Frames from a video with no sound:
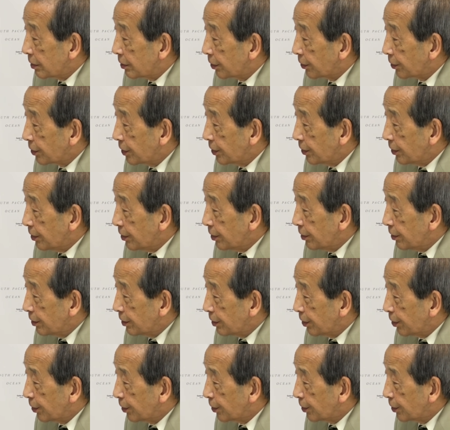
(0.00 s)
東京
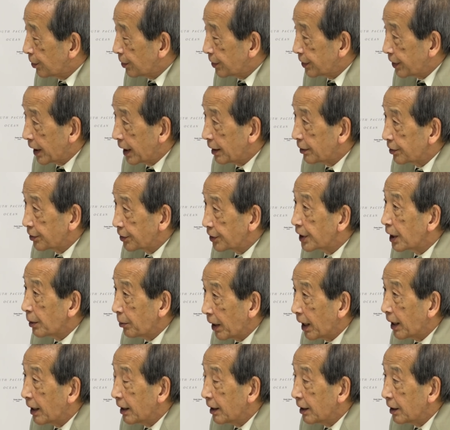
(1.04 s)
方向を狙うとすれ
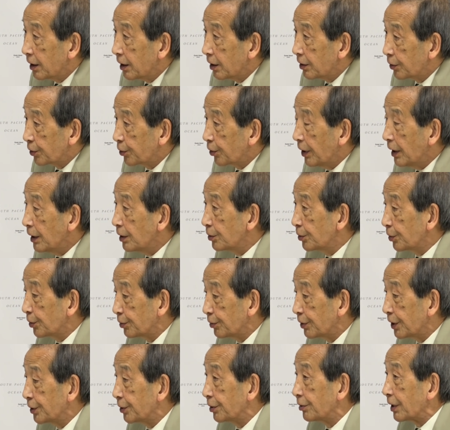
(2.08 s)
ば能登半島
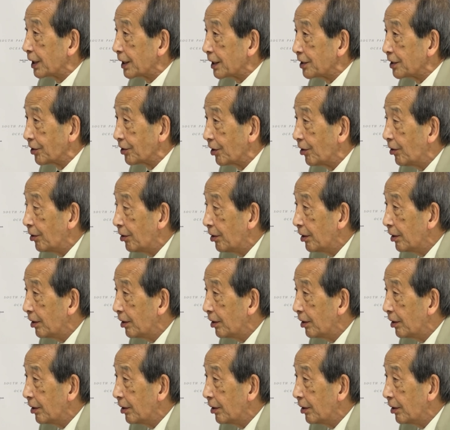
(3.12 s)
の上通るわよ。